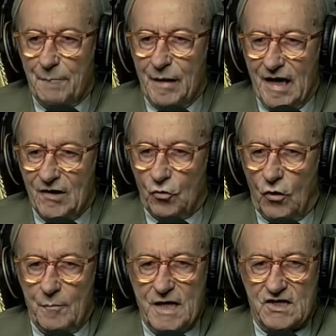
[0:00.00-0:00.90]
mica parlando
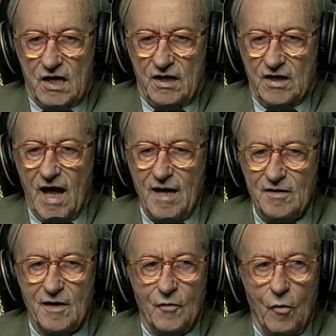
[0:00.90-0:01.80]
con la mia
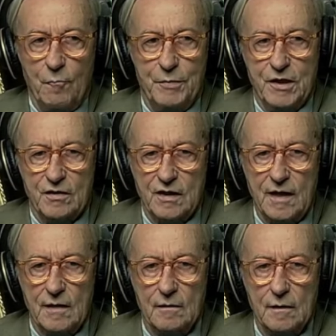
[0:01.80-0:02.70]
segretaria, no?
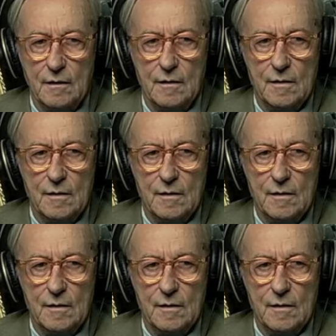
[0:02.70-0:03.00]
Pirla. Eh,